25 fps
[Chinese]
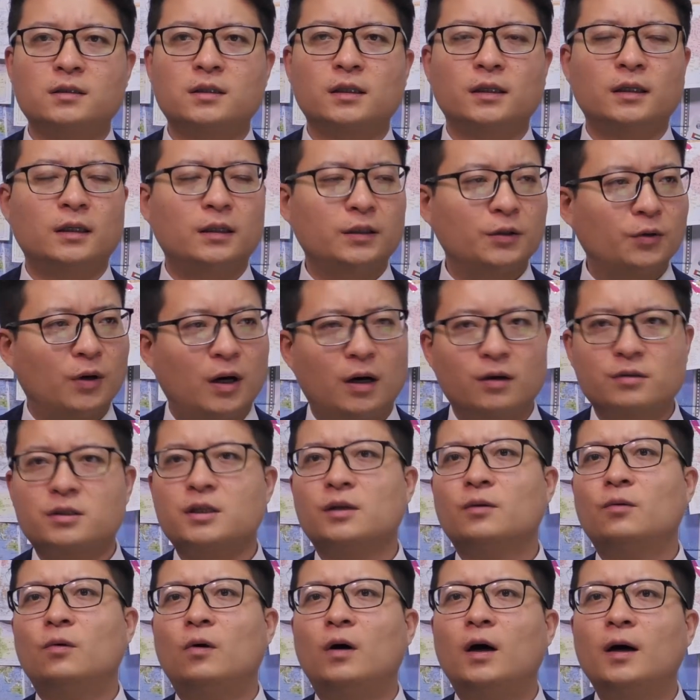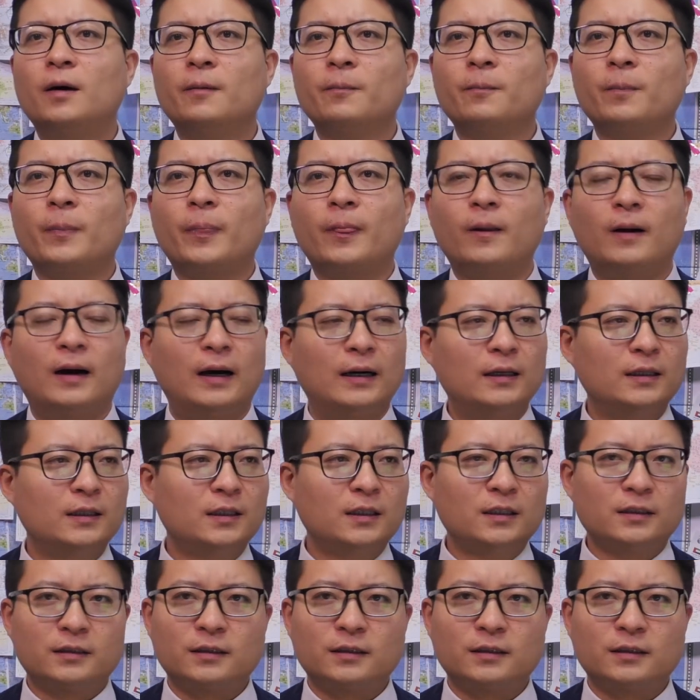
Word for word: 这个有好生活，对吧？